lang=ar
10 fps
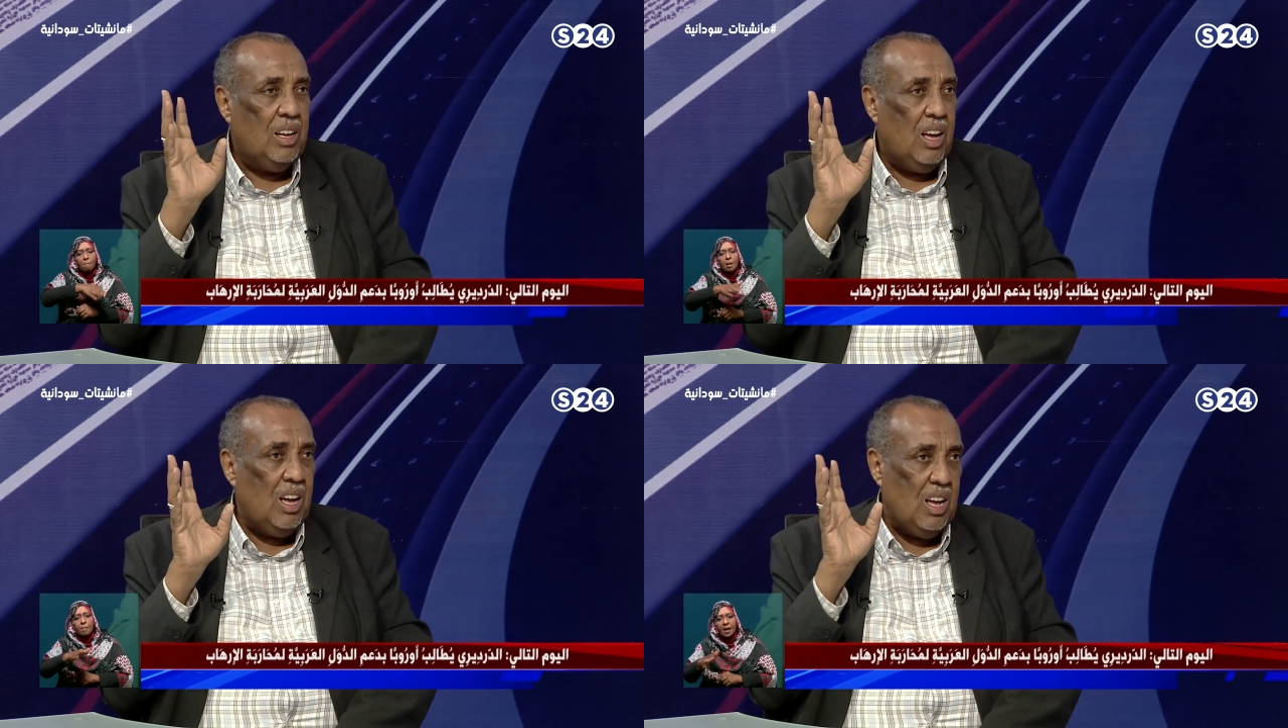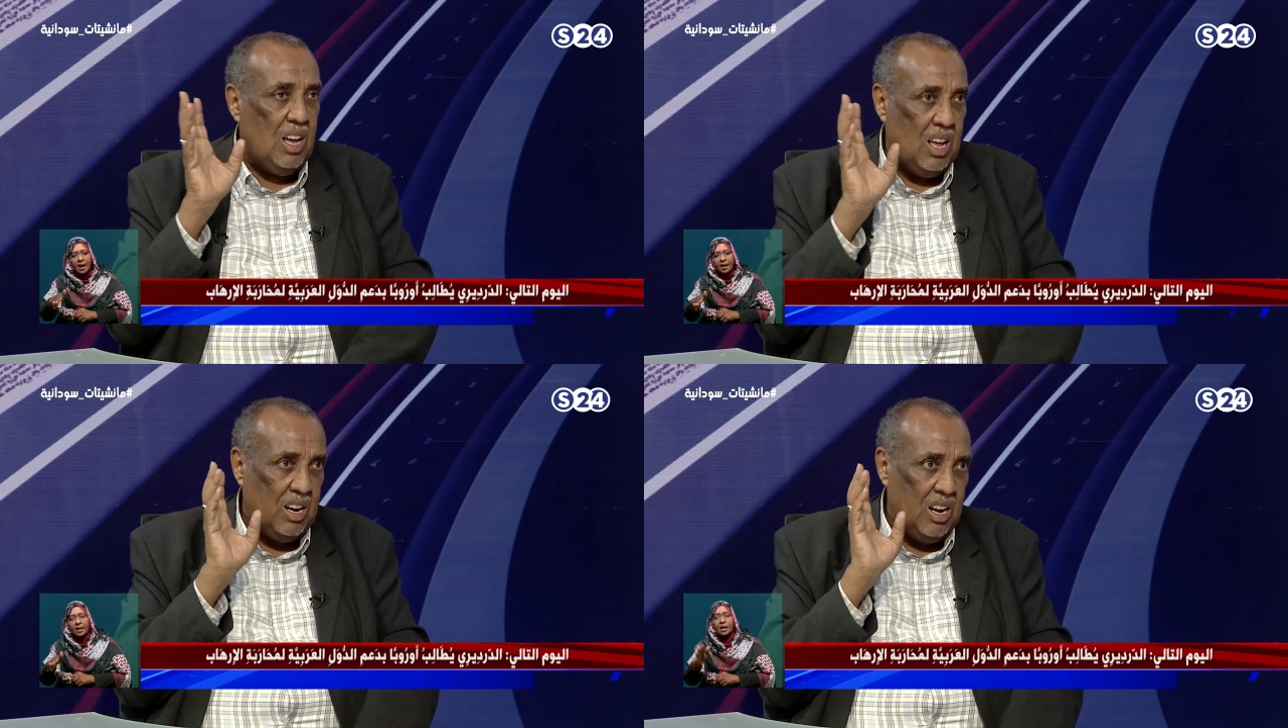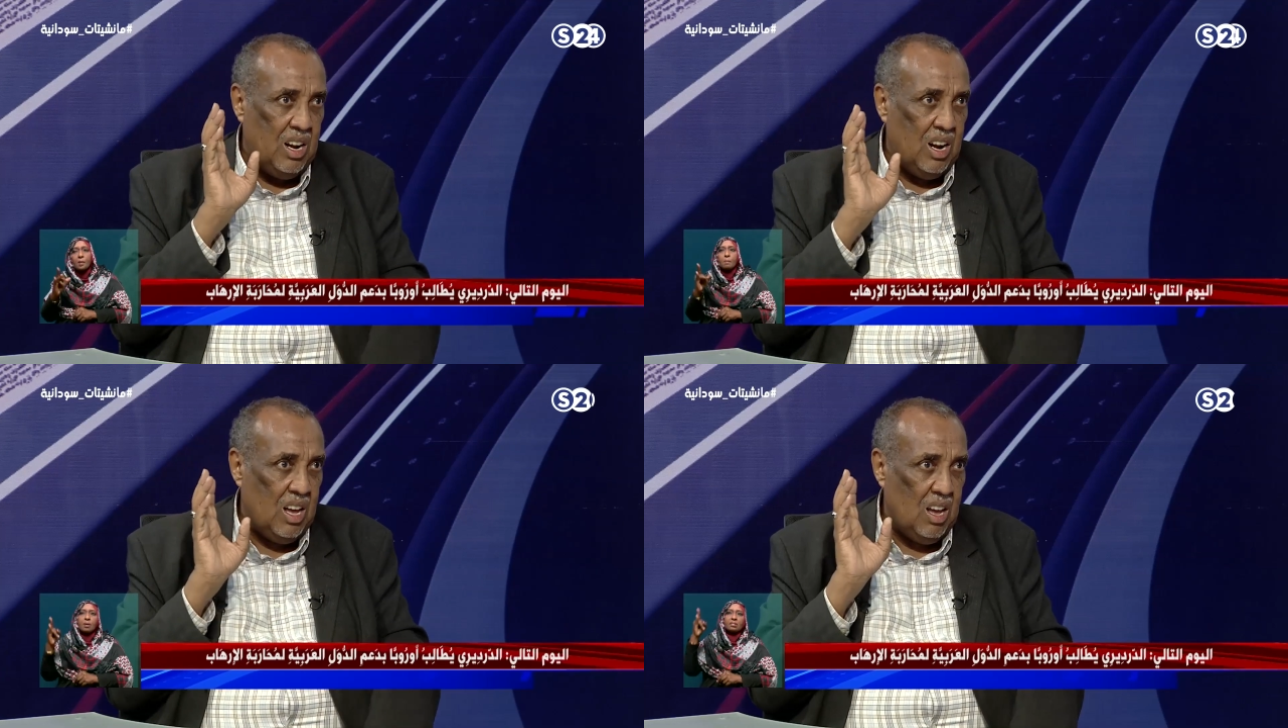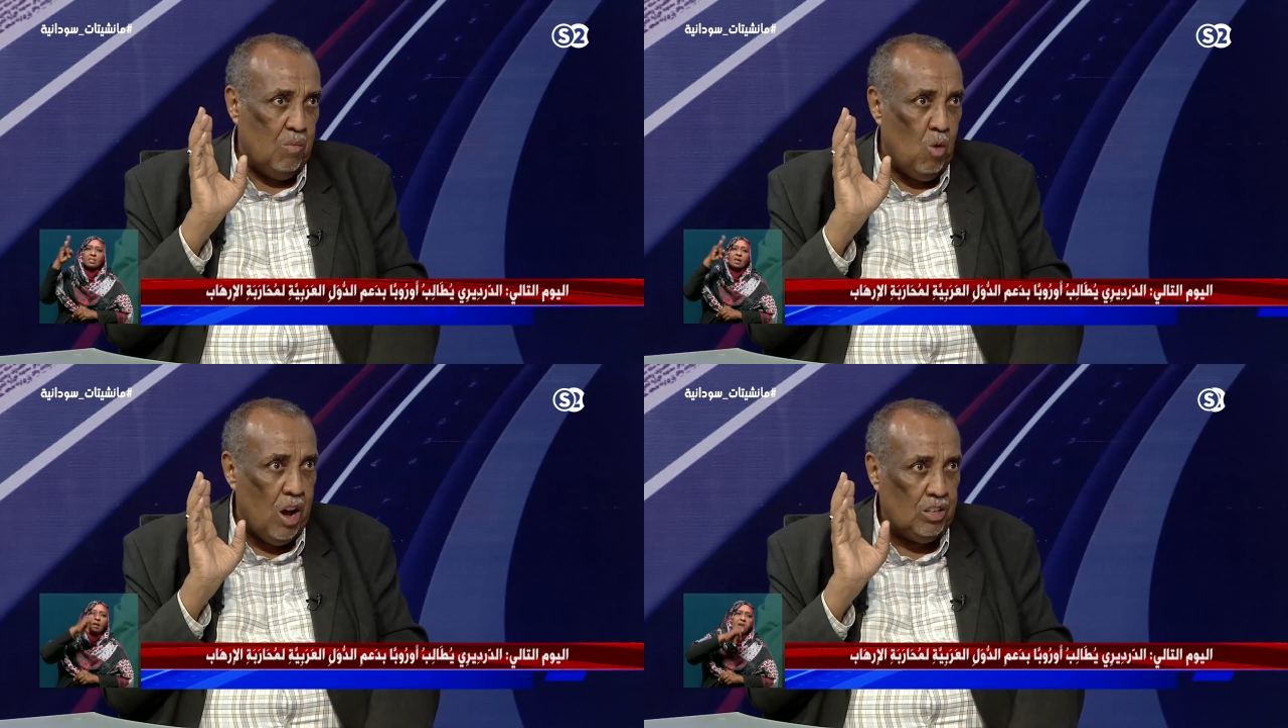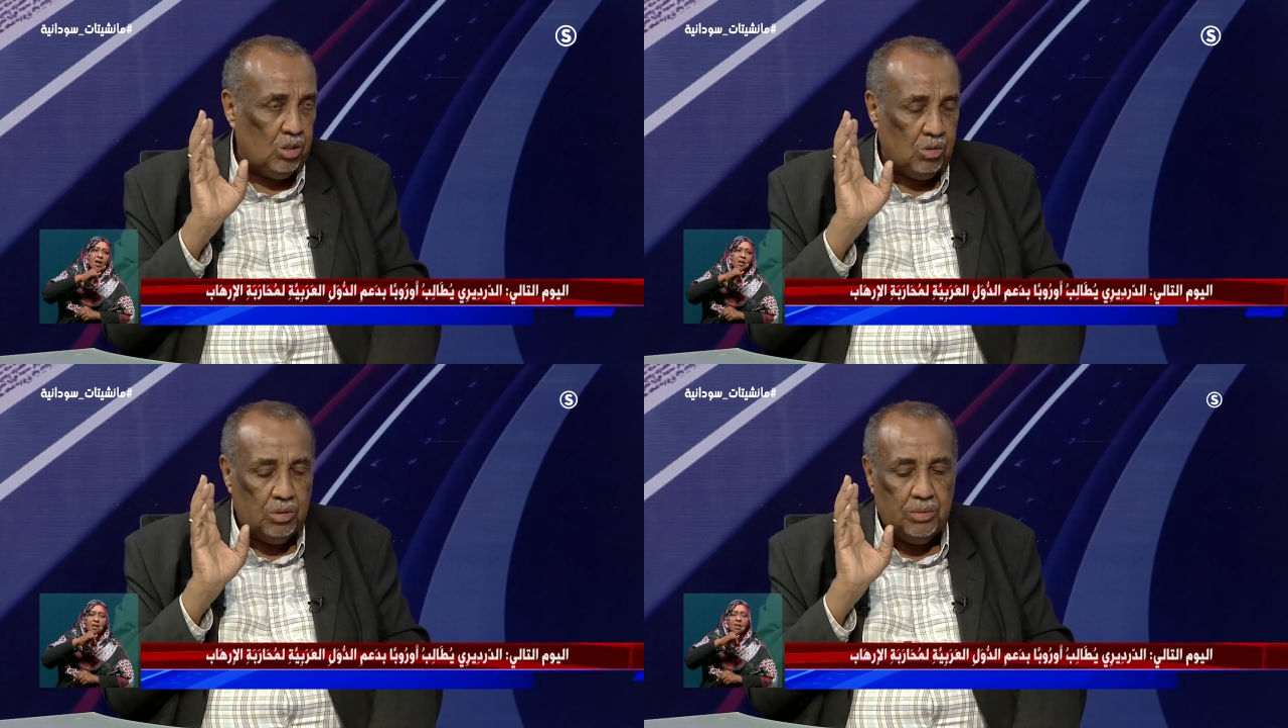آه،
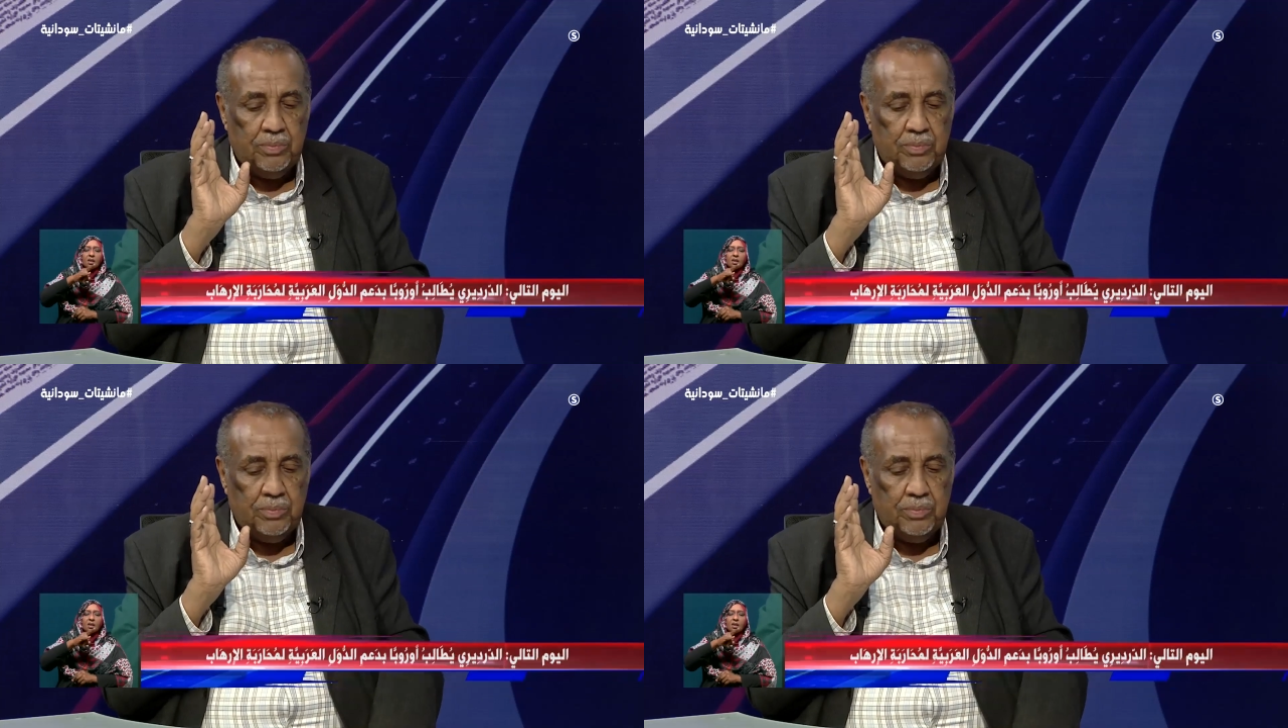المهاجرون